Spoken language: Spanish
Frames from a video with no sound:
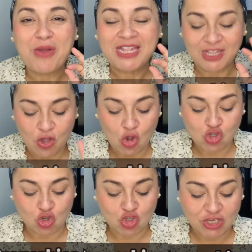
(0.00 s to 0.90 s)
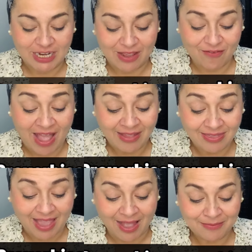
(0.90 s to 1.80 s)
28, se
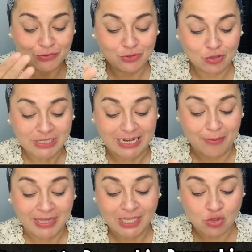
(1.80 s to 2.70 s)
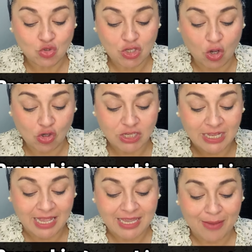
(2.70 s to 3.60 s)
levanta, se levantan sus hijos
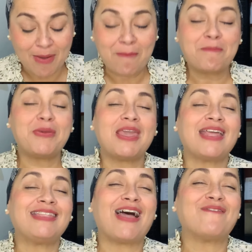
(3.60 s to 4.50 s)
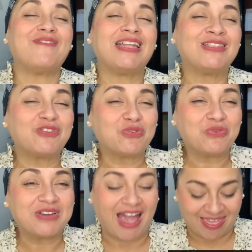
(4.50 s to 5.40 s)
y la llaman
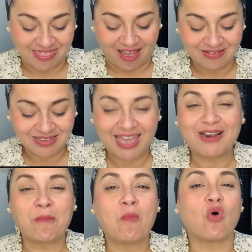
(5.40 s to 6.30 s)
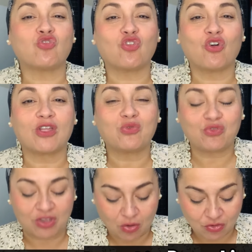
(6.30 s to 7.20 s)
bienaventurada. Qué hermoso que
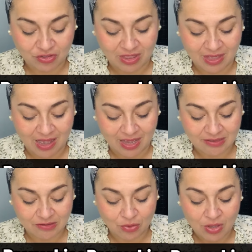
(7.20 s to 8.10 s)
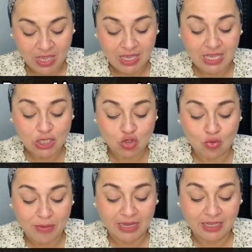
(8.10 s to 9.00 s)
tus hijos te digan eso. Y
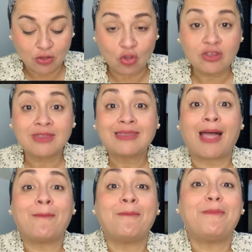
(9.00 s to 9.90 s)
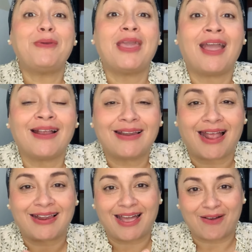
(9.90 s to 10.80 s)
su marido también
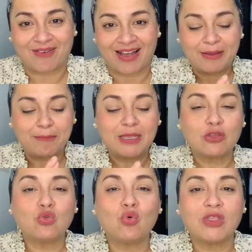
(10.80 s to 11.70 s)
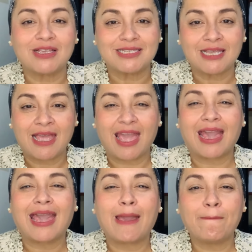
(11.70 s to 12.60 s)
la alaba. Virtudes,
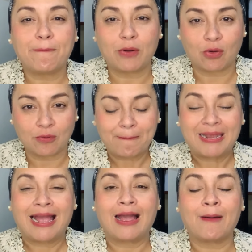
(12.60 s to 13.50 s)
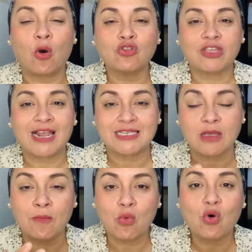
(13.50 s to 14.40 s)
ejemplo para
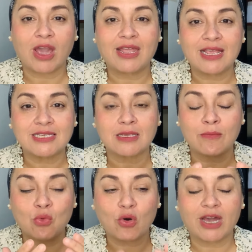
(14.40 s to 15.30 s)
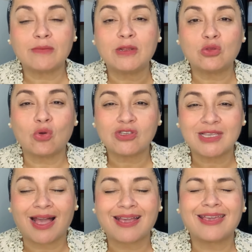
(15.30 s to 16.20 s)
otras mujeres, mujer
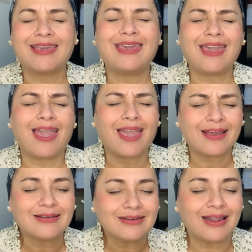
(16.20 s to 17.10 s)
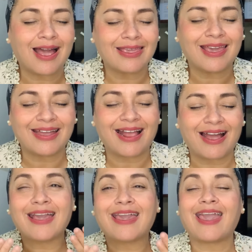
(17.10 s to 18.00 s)
virtuosa ¿quién la
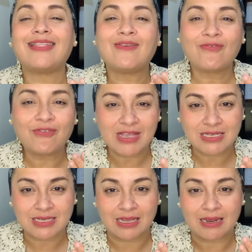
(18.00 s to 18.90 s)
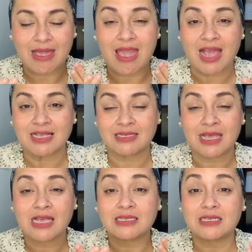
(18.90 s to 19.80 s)
hallará? Qué difícil es,
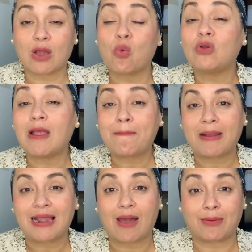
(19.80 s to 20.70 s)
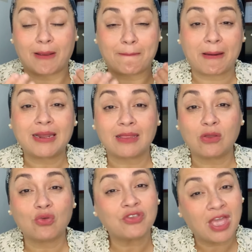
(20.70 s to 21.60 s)
según la palabra, para
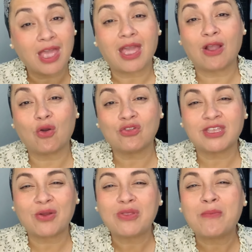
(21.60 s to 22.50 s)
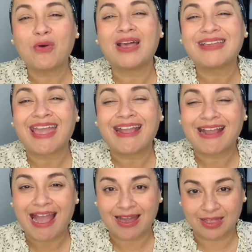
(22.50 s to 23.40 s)
Dios encontrar una mujer que
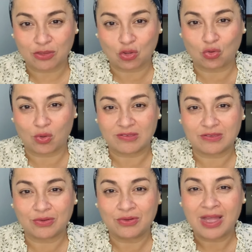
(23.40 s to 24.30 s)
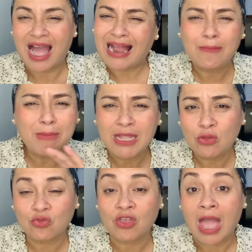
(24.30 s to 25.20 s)
encaje en todo esto. Al
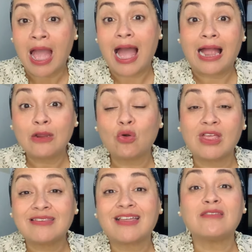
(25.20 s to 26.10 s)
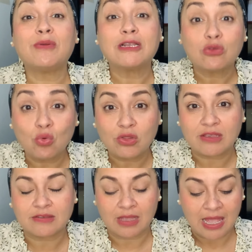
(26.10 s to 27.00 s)
menos algo de estas
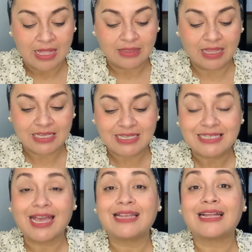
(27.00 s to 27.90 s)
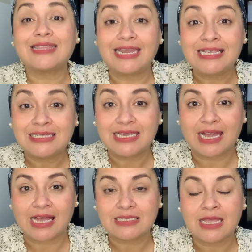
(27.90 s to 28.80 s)
virtudes, de estas
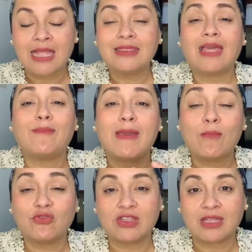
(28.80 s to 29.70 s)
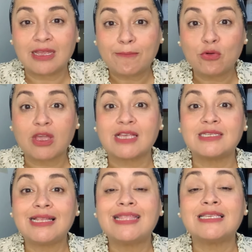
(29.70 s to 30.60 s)
características debemos de tener porque
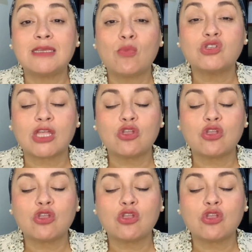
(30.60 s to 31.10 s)
así le decimos a